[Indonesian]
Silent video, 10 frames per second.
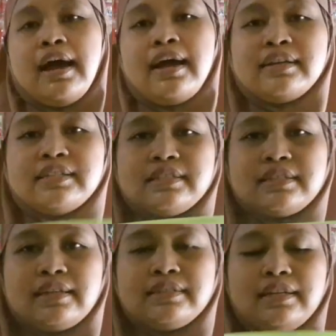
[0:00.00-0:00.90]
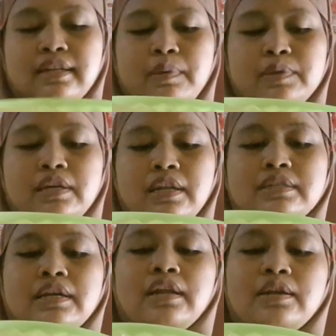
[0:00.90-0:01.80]
anak sisa jadi mau Zara
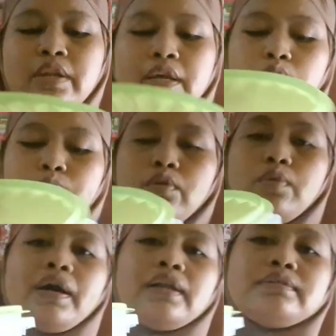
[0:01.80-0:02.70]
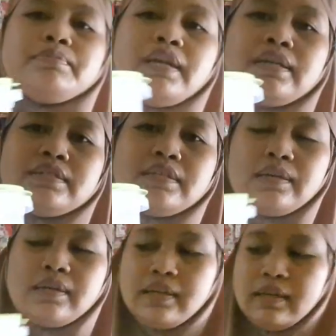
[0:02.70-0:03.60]
sekalian goreng kerupuk gue bakal cemilan
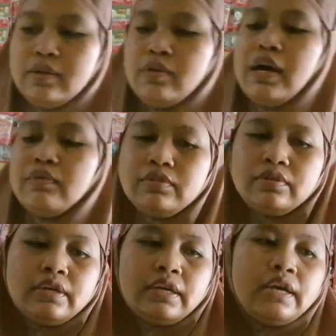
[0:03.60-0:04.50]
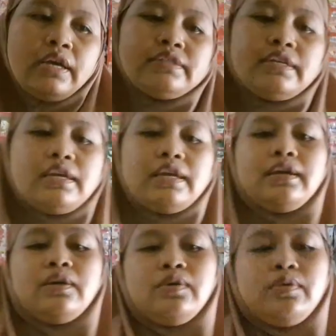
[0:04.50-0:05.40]
sendiri gue labuh
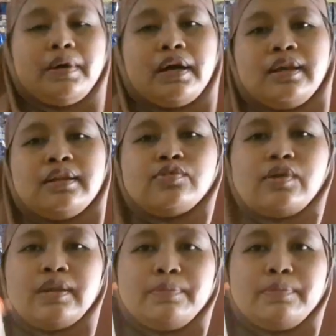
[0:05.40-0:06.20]
sengiking gue bakal jualan